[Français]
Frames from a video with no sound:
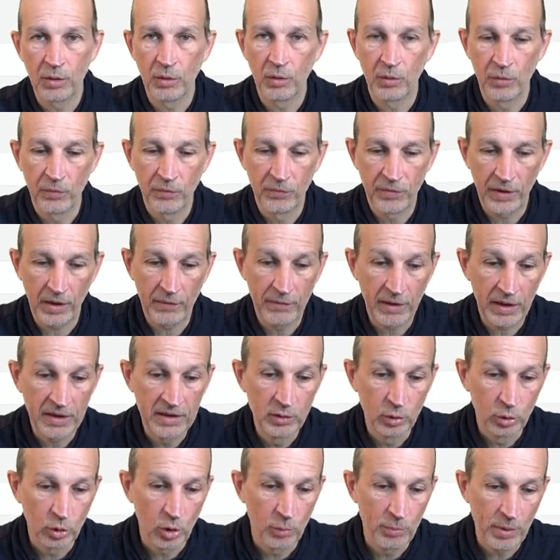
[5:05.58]
faire varier
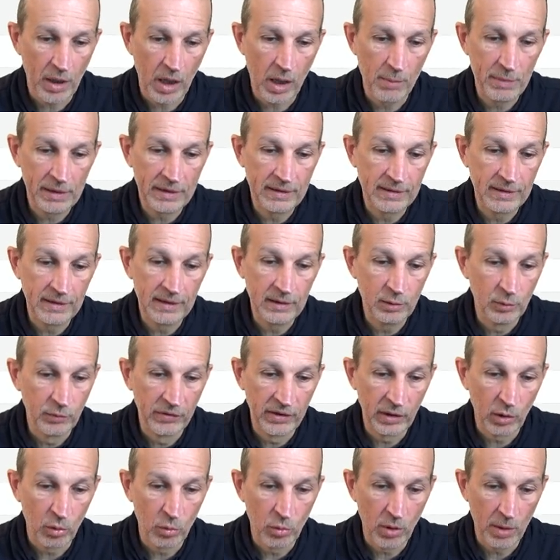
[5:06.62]
notre paramètre T de
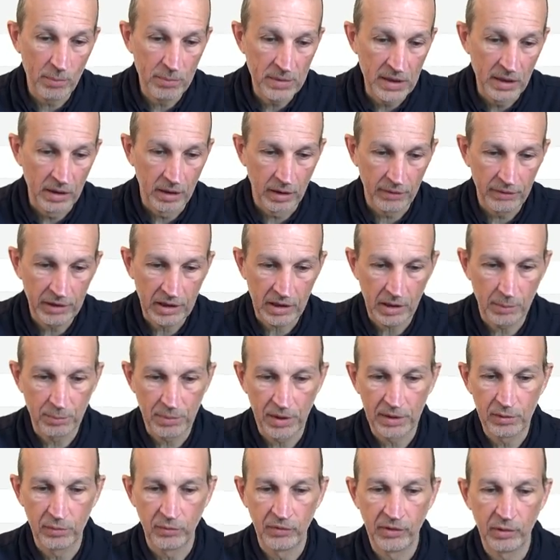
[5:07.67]
0 à 1000 avec un
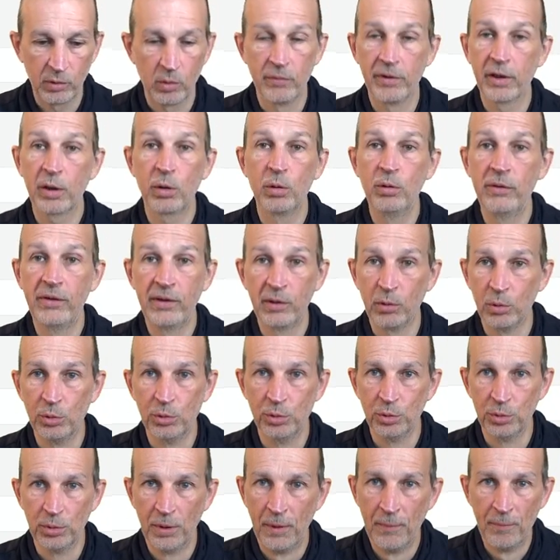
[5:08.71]
pas de 0,02.
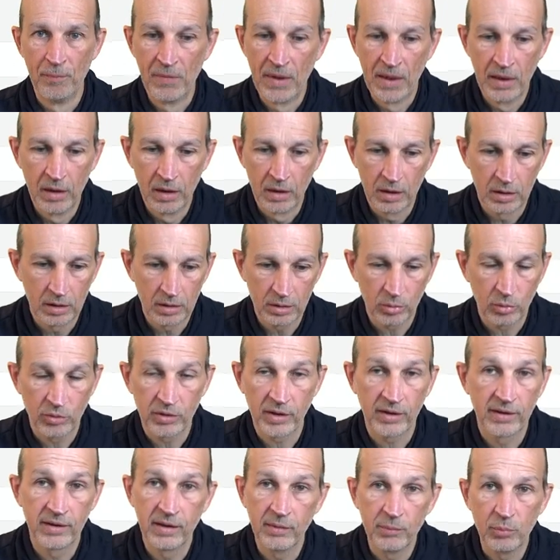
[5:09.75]
Donc
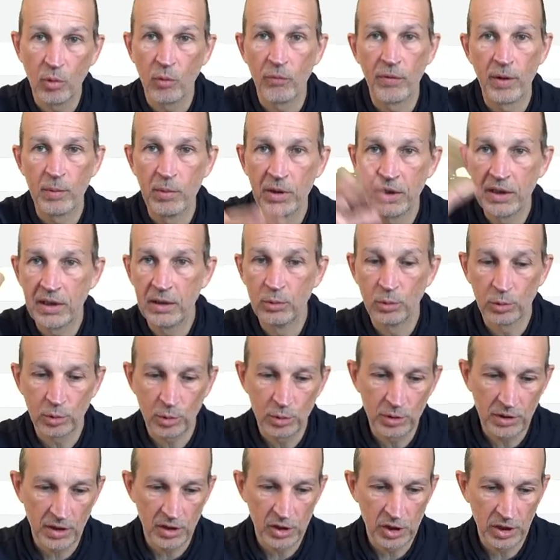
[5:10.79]
ça, c'est pour fabriquer notre
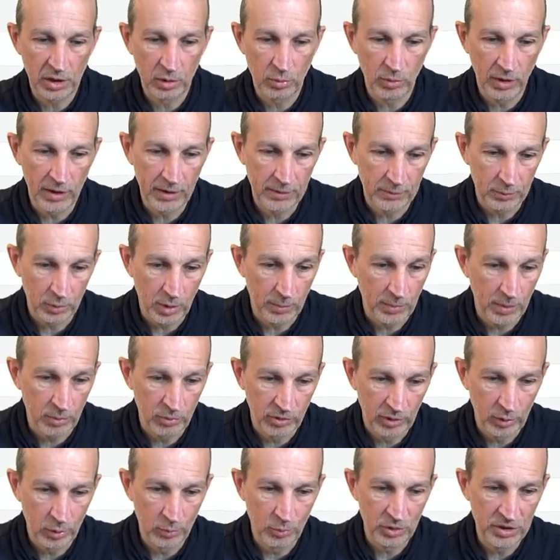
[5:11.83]
trajectoire. On n'a pas
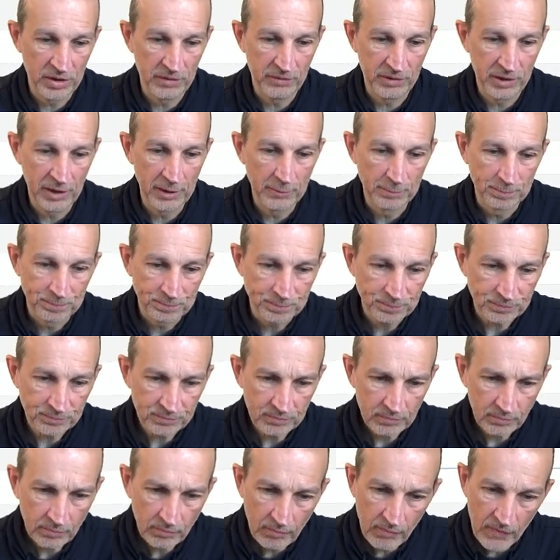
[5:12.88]
besoin de le modifier.
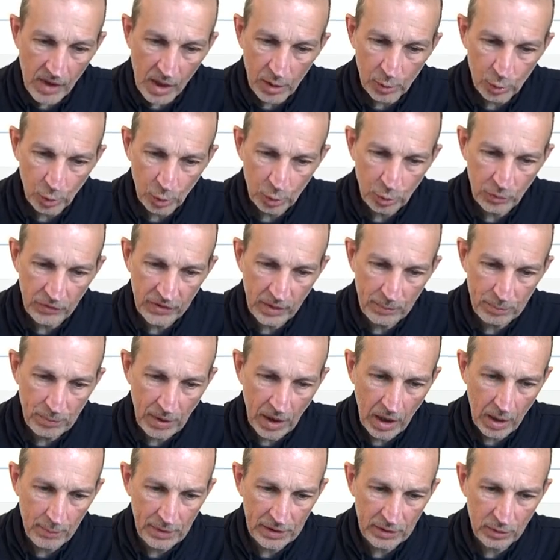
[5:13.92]
Notre deuxième
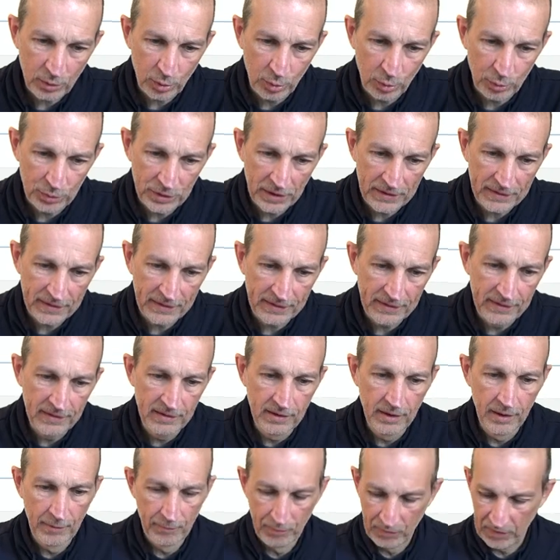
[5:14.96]
paramètre que l'on a ici,
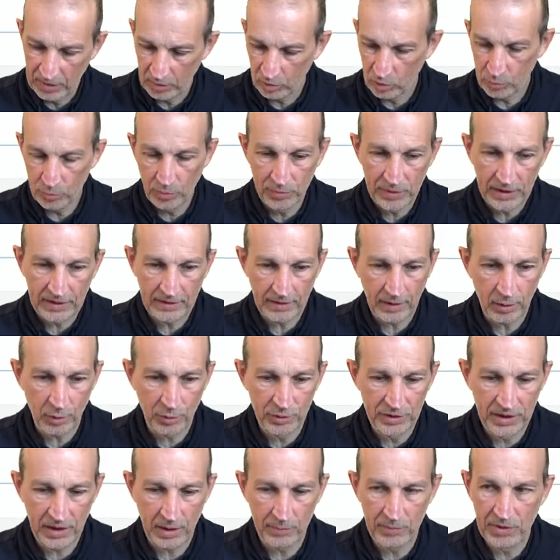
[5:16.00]
je peux peut-être
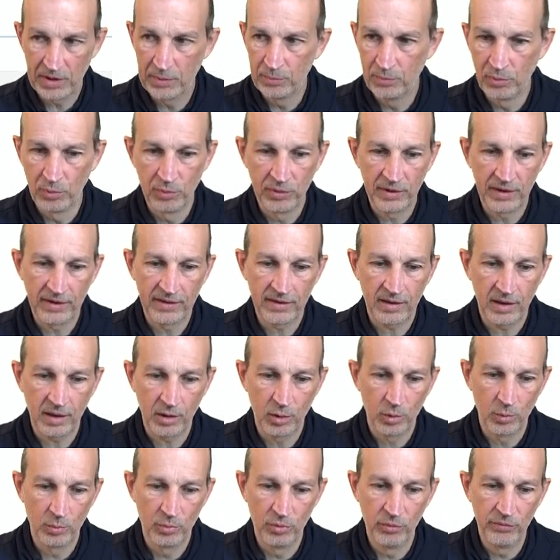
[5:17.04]
agrandir un petit peu, ce sera
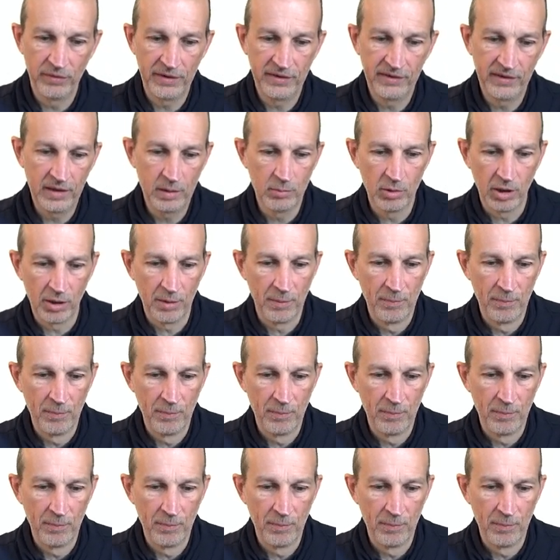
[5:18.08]
que plus visible.